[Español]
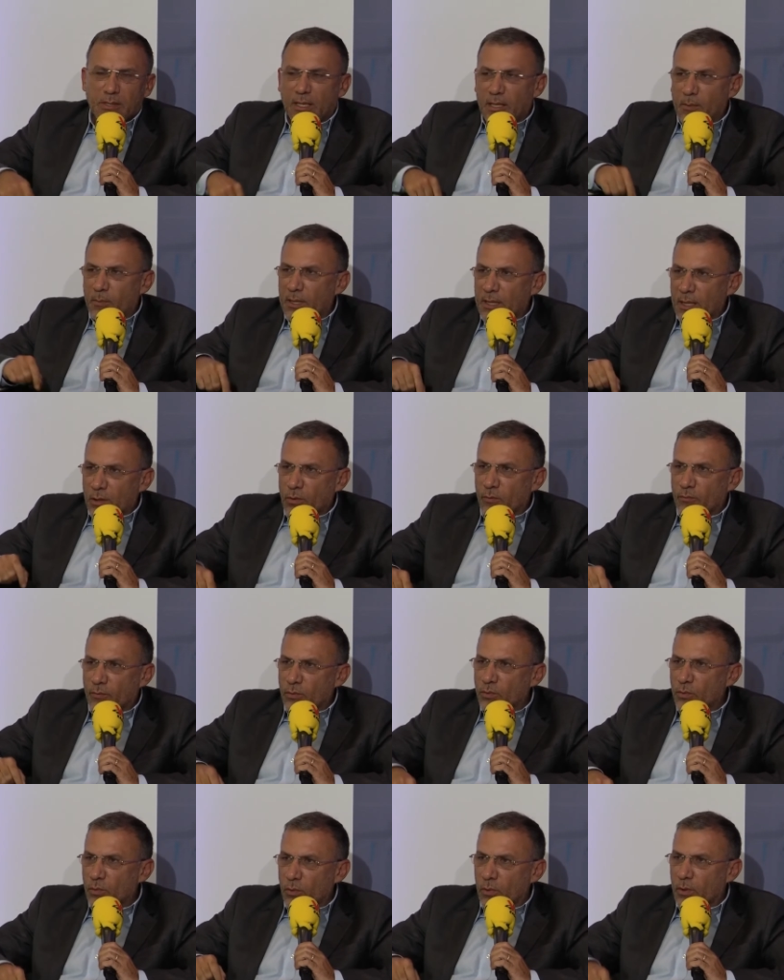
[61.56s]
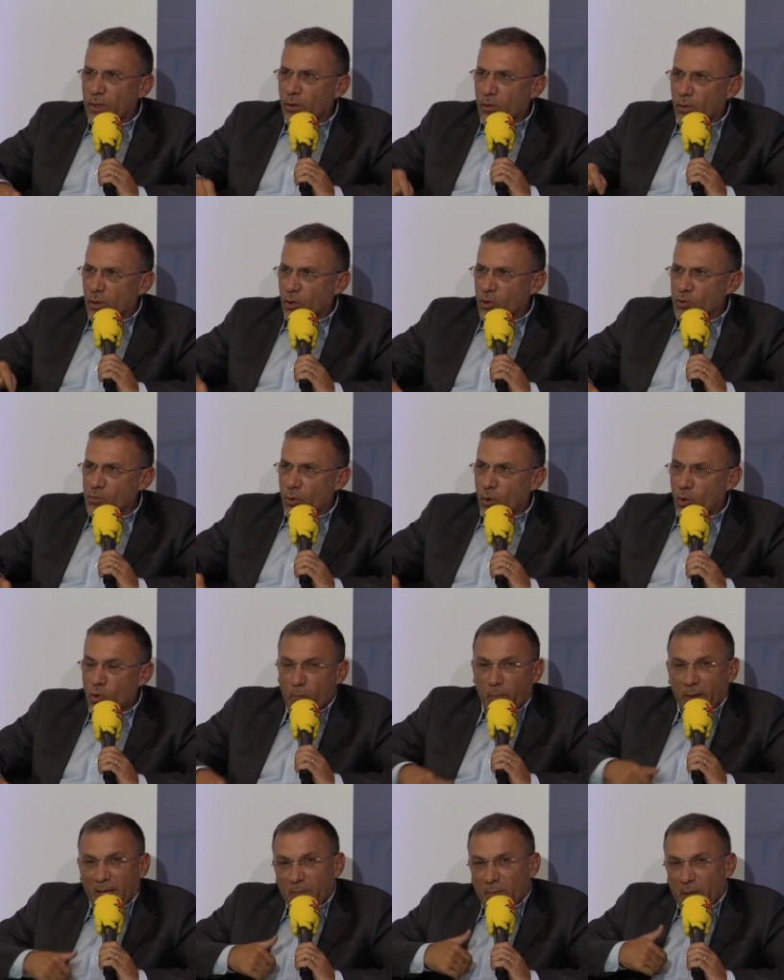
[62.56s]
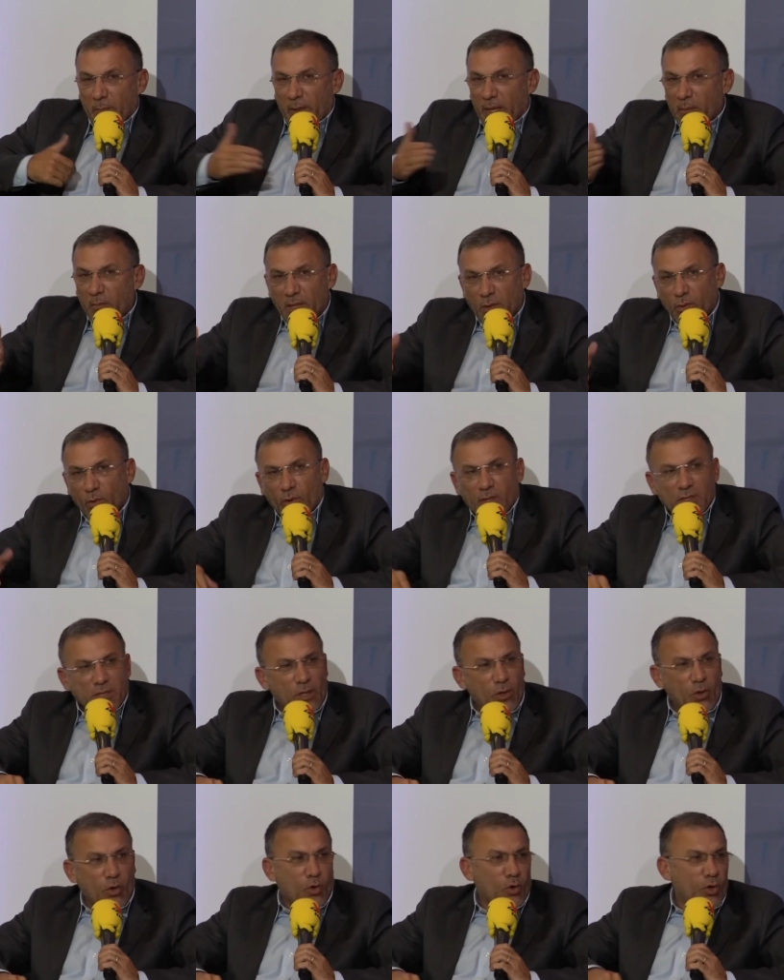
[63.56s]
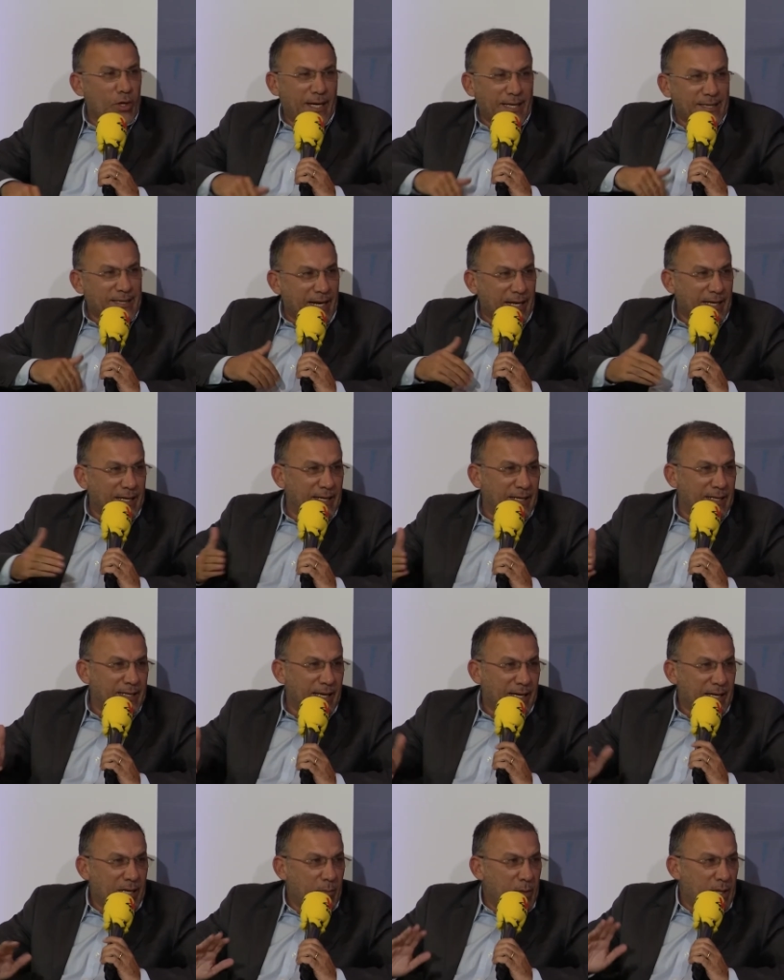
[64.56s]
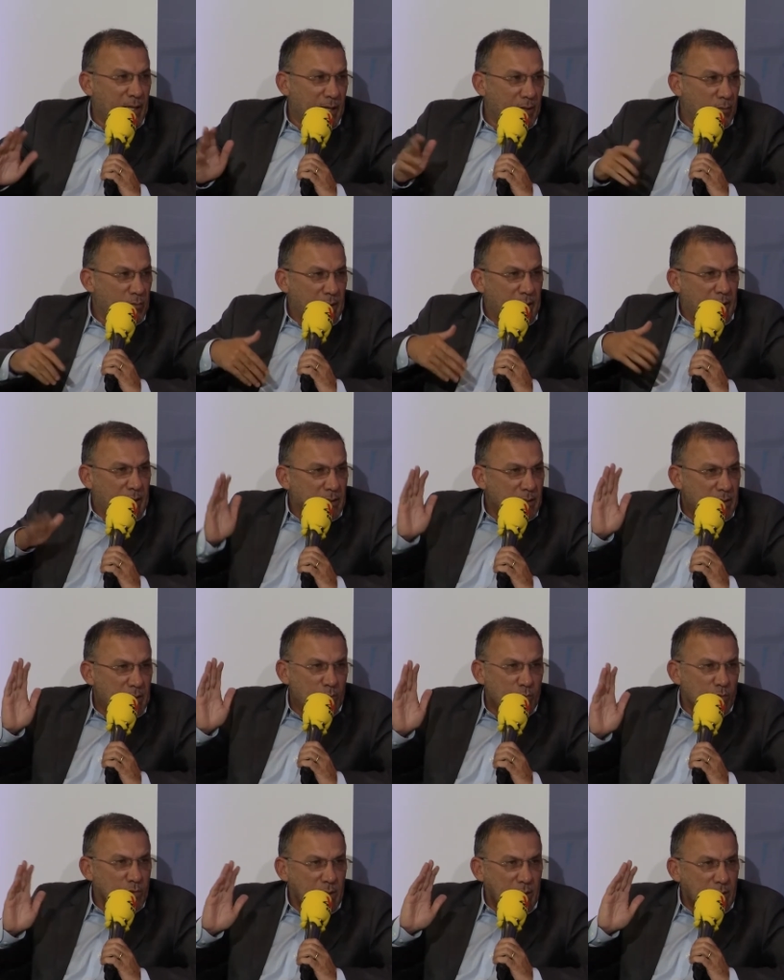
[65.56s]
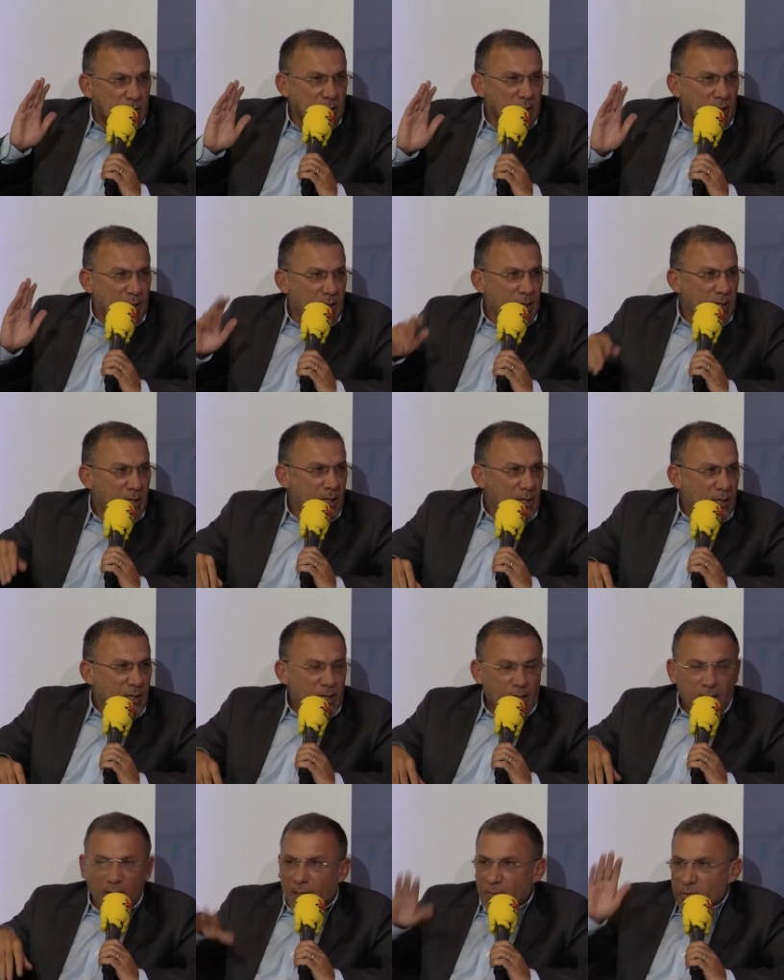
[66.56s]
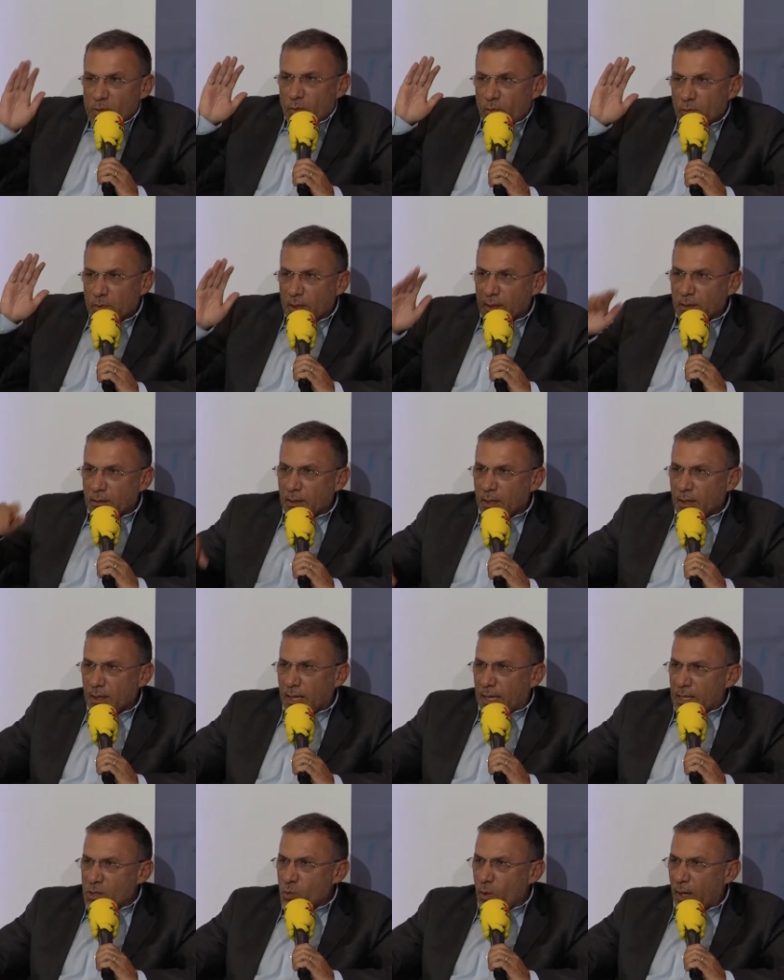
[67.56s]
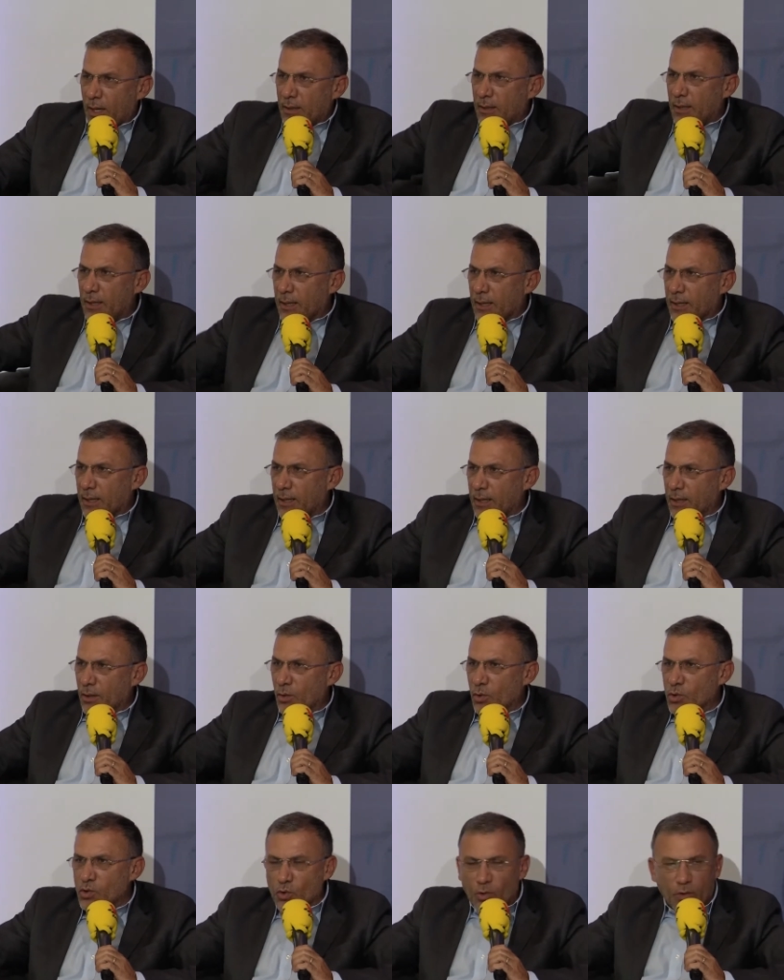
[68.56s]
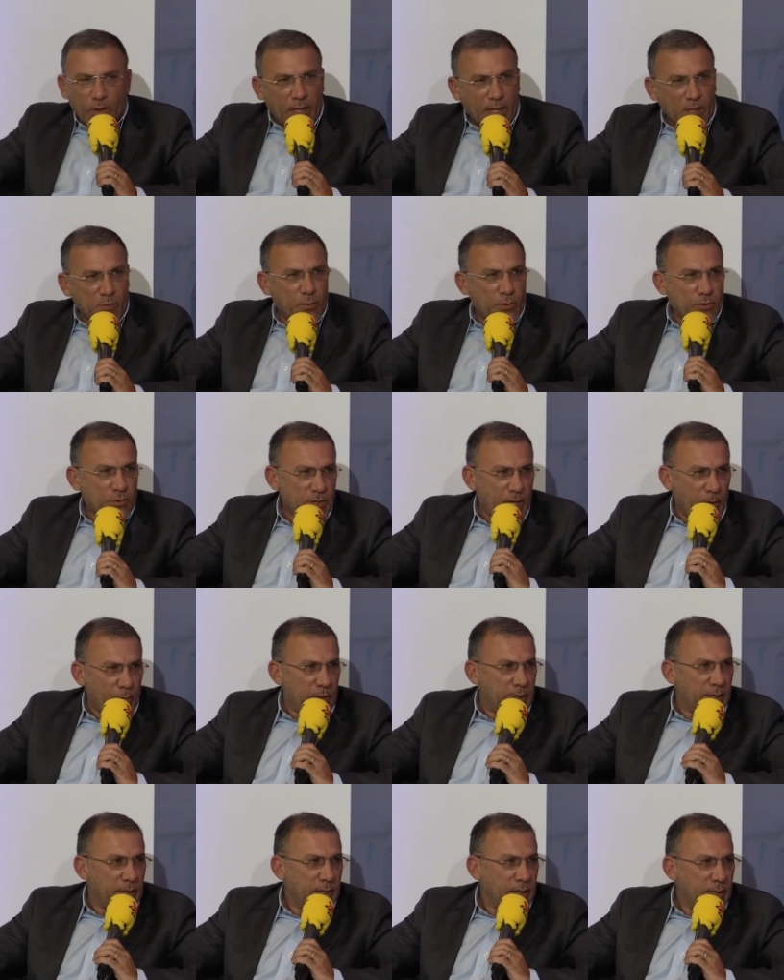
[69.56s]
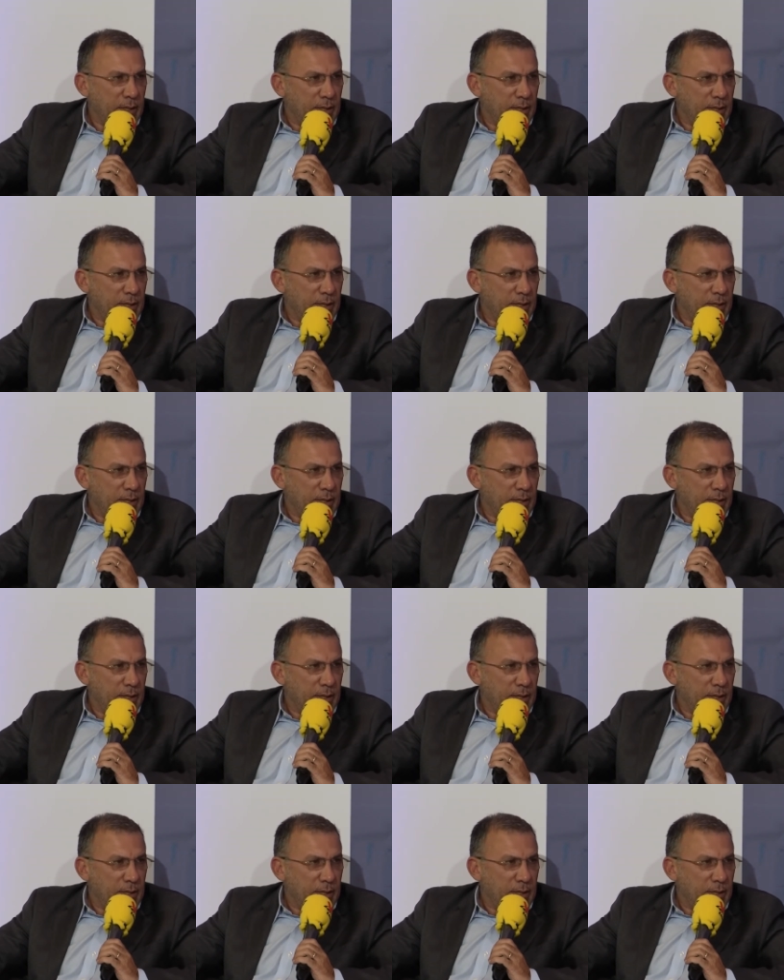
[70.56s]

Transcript: y el inmediato futuro, que es lo que nos preocupa. Y me permito decirlo con la tranquilidad que me da una circunstancia absolutamente casual, de la que no soy responsable.